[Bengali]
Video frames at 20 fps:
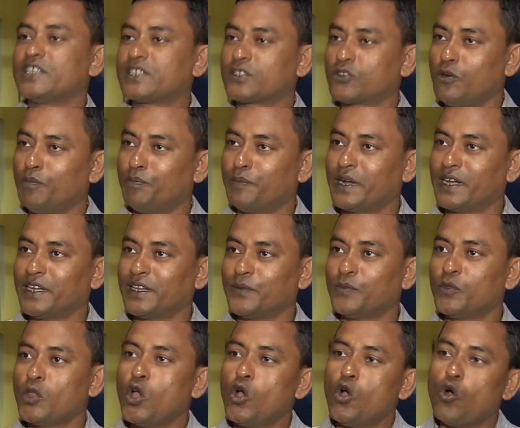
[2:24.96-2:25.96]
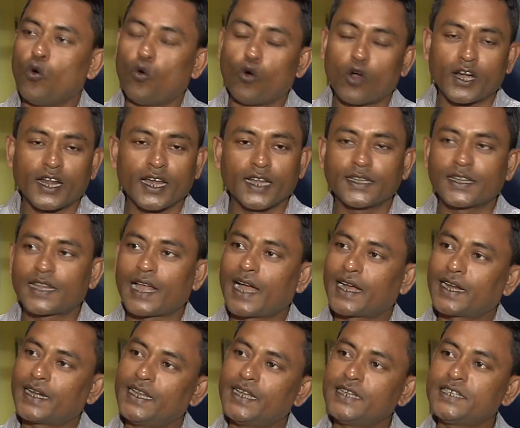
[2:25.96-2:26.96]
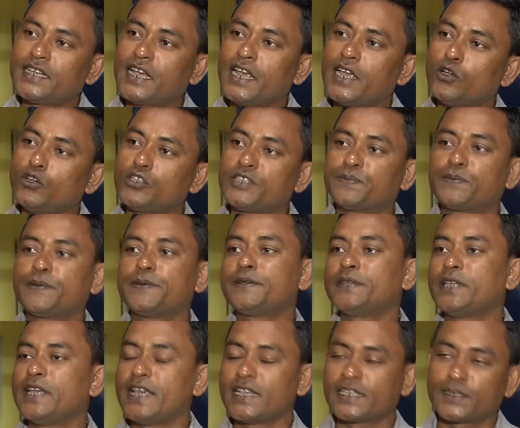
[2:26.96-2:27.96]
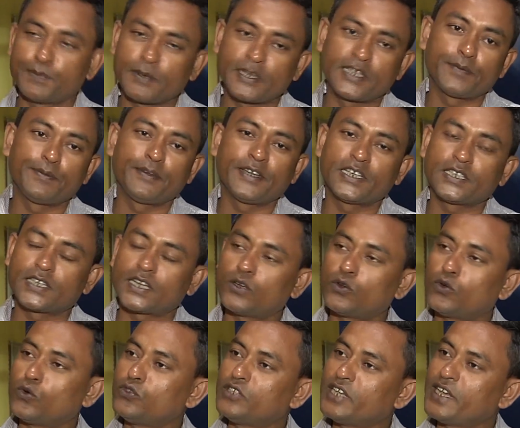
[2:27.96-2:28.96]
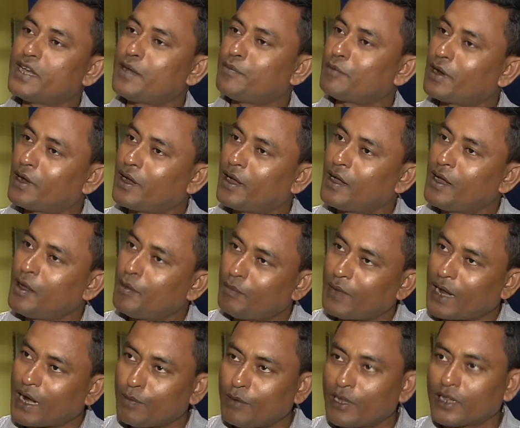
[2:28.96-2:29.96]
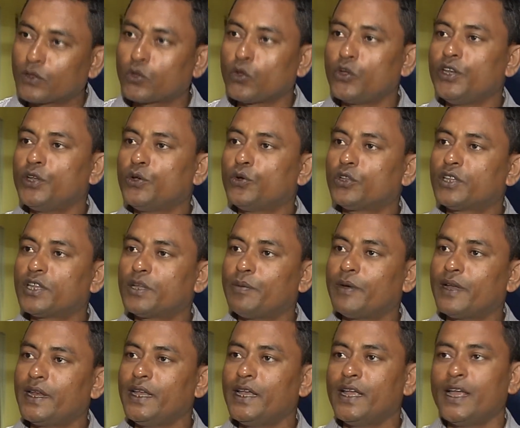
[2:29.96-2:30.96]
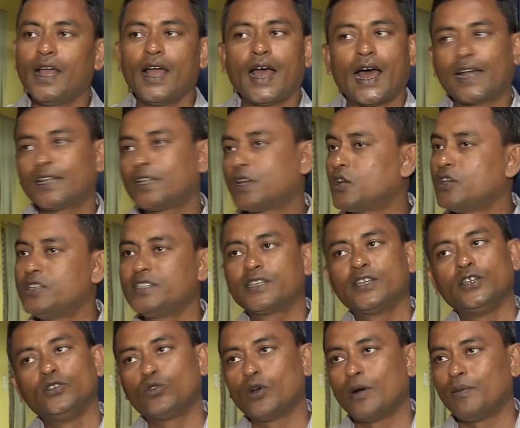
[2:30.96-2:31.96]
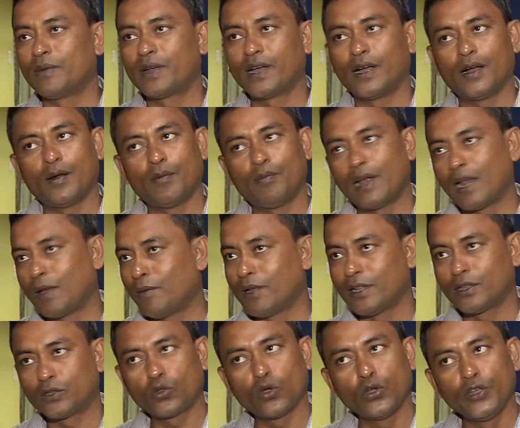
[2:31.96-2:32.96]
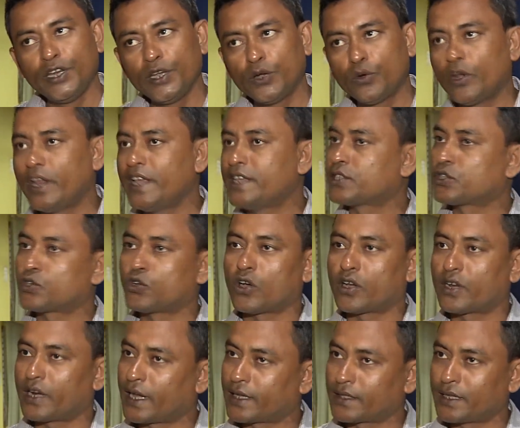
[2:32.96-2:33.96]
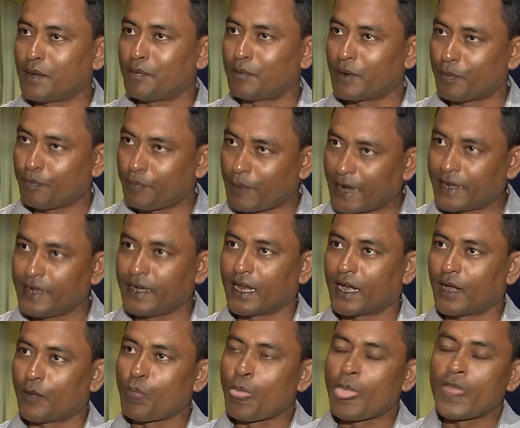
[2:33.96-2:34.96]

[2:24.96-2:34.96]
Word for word: বেস কোম্পানি অর্ডার থাকলে সেই স্পেসিফিকেশন অনুযায়ী আমরা মালামাল তৈরি করতে পারি আদারওয়াইজ কিন্তু আমরা মালামাল তৈরি করে স্টক রাখতে আমরা পারি না